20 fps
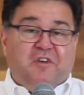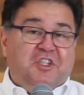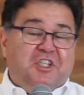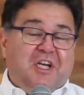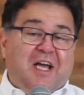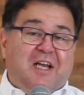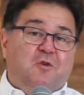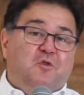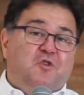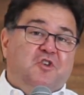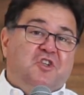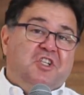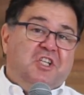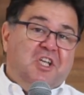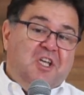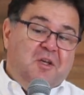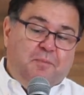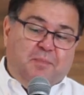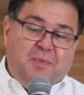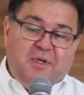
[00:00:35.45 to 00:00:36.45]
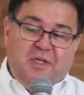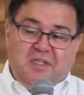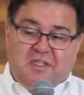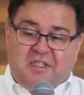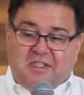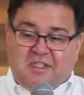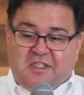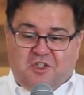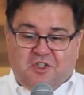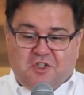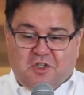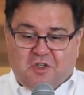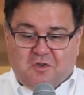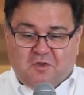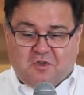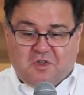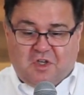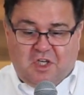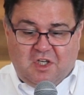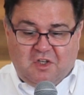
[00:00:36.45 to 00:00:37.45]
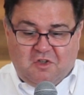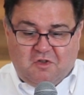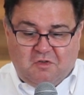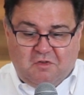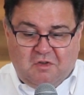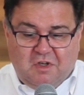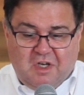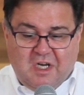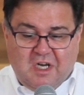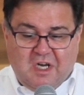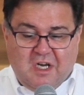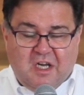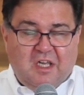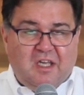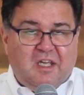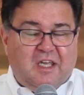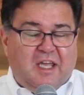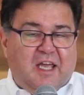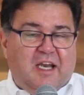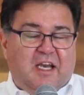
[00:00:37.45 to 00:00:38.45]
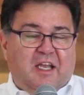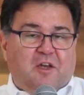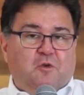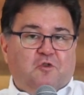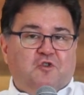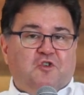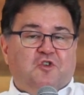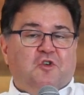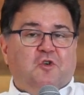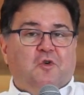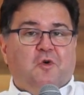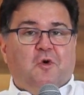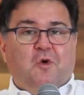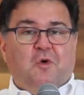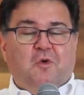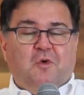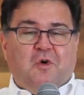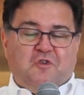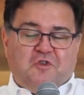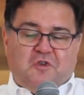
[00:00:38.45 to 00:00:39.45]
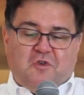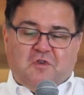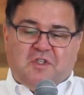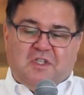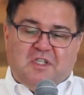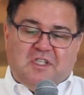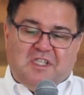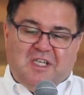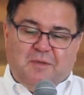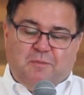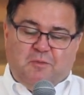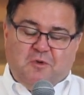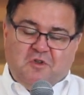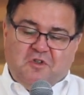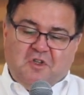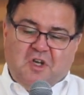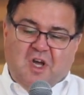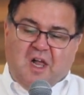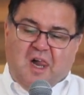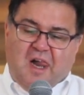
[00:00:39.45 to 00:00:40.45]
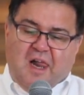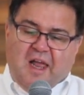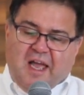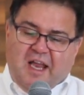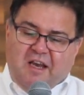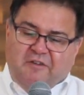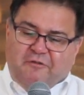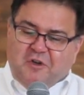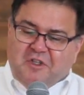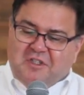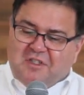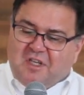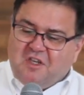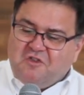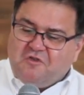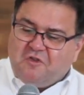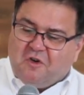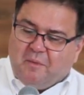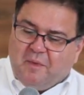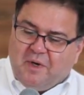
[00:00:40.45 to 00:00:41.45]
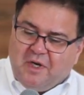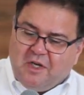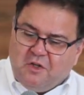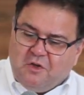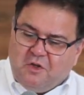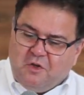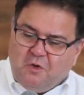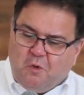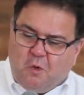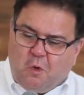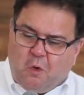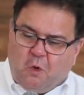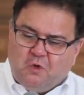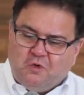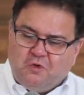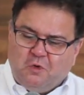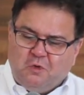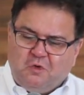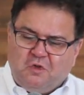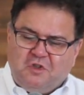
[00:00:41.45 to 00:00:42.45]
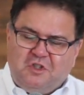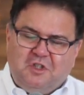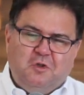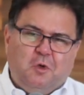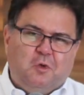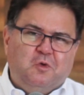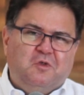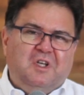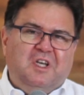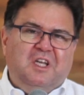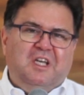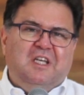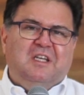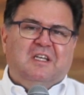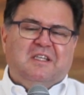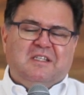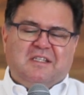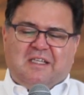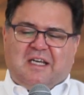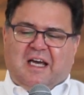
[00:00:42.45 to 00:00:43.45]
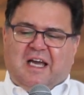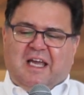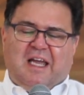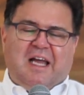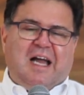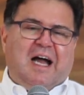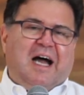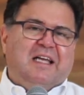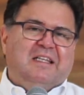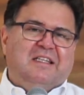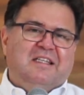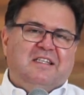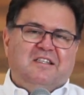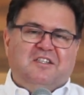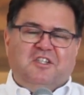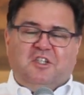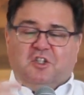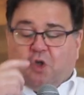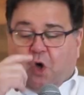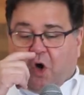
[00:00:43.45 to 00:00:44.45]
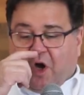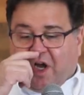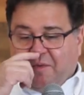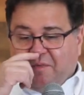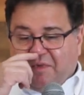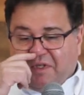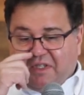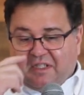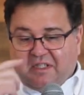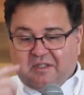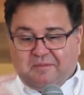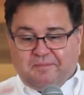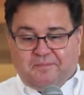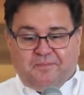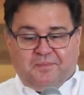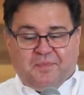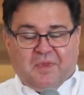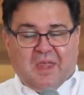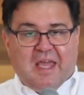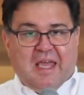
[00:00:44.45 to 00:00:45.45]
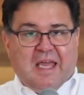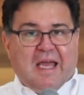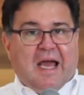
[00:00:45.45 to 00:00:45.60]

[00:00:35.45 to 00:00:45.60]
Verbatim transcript: O evangelho simples de Jesus Cristo, que ele anunciou aos seus discípulos, ele foi se transformando em um conjunto de doutrinas carregadas de dogmas